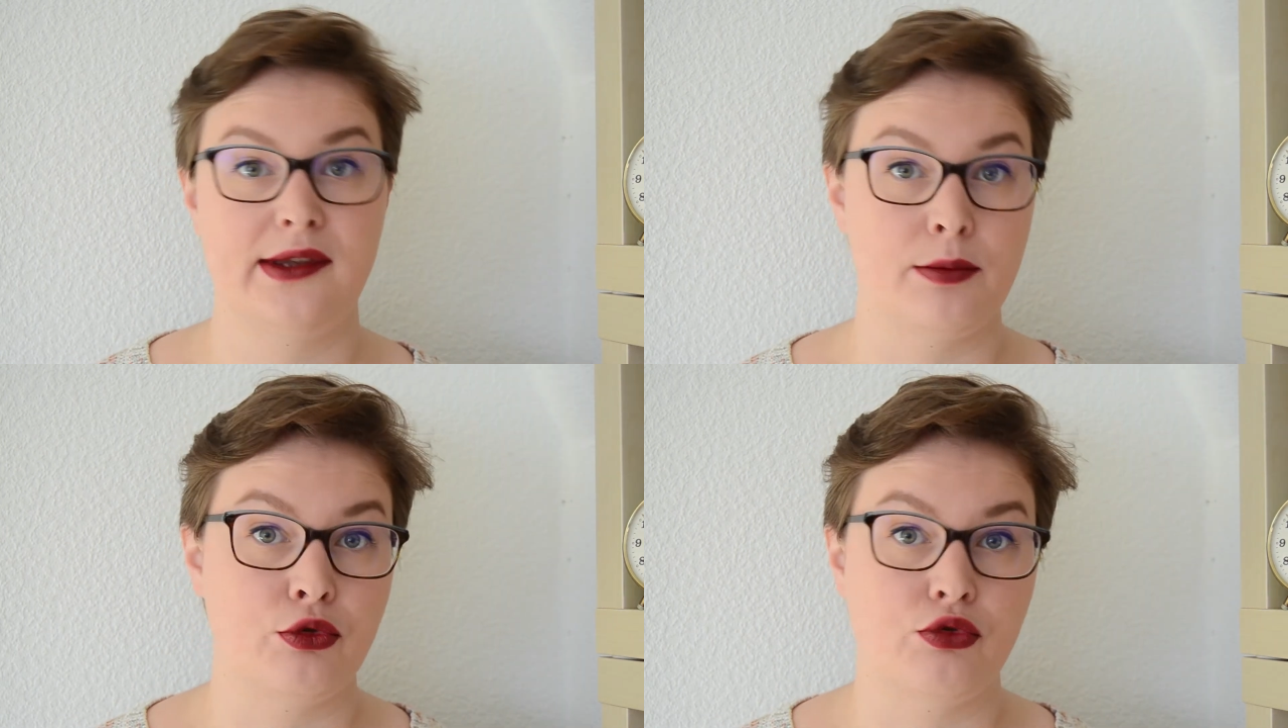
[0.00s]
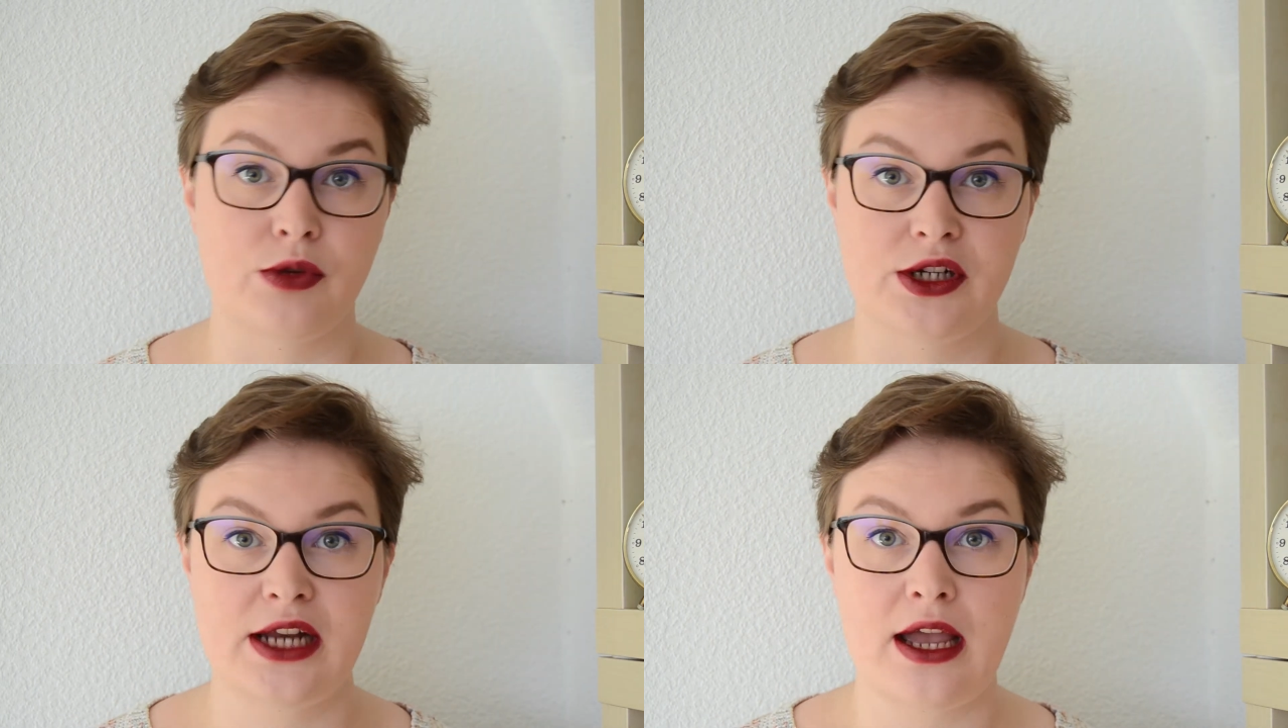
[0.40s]
c'est beaucoup
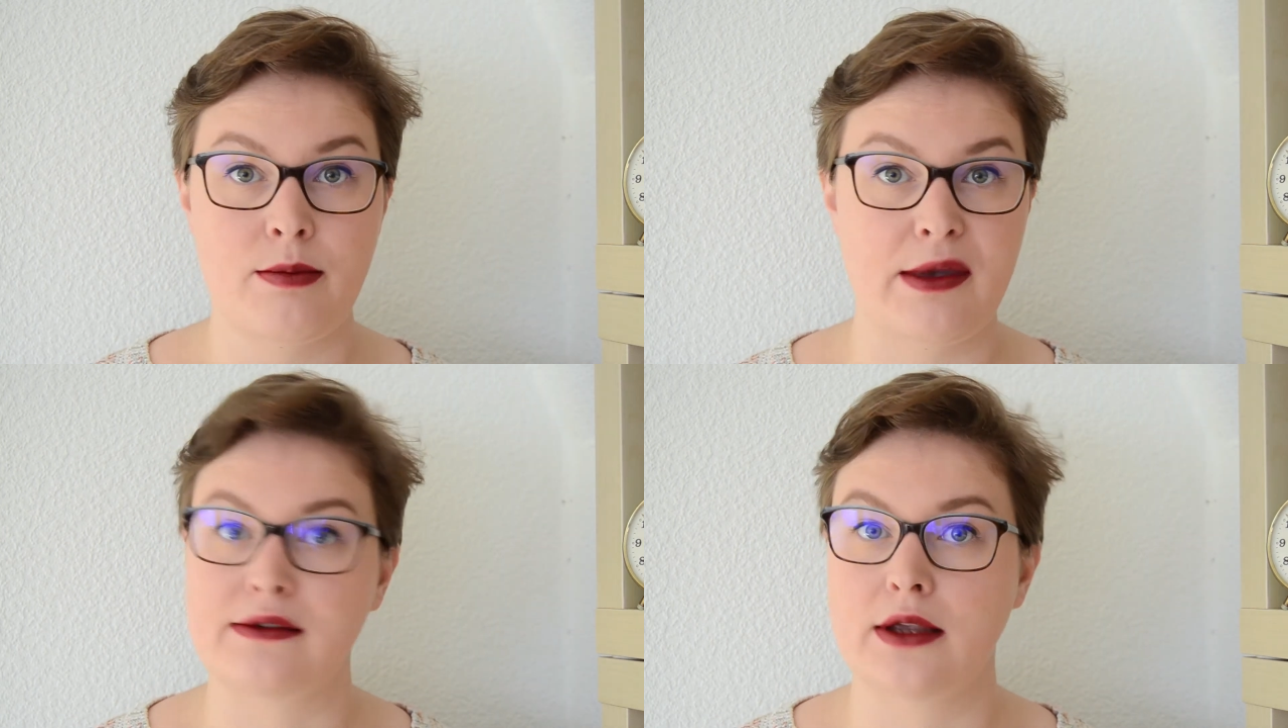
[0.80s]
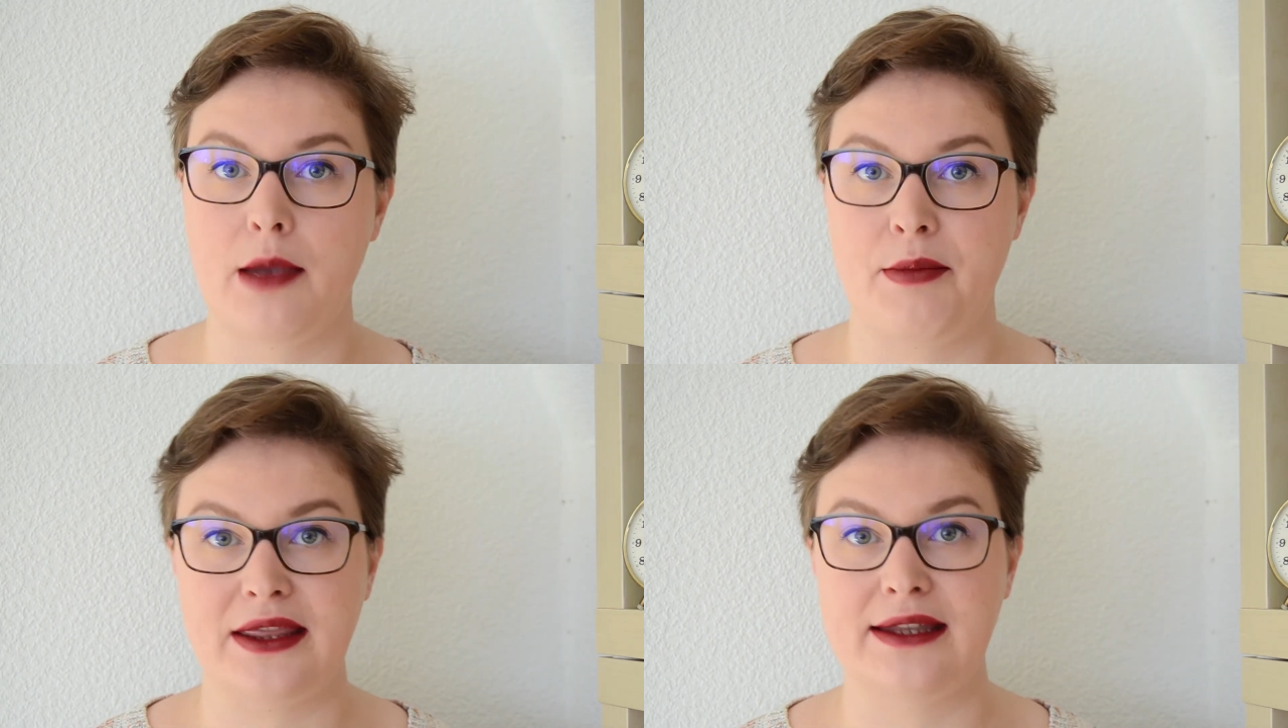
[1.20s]
moins cher parce qu'il n'y
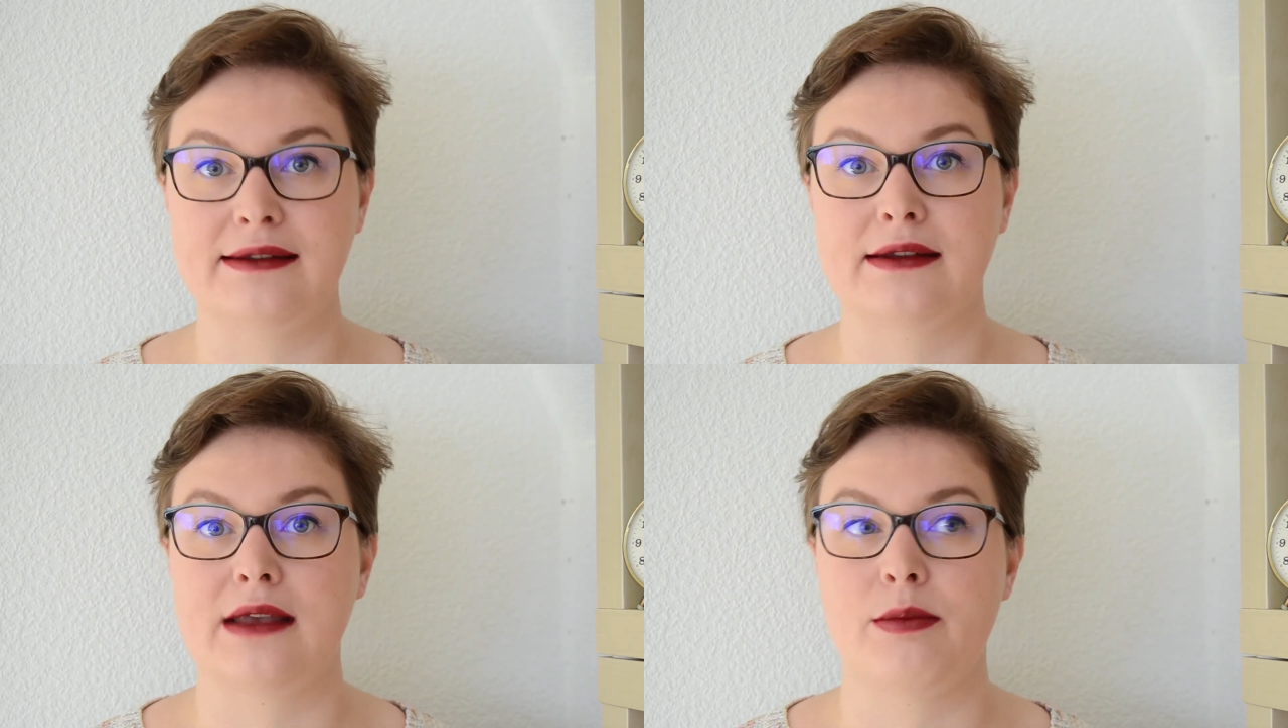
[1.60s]
a pas d'essence à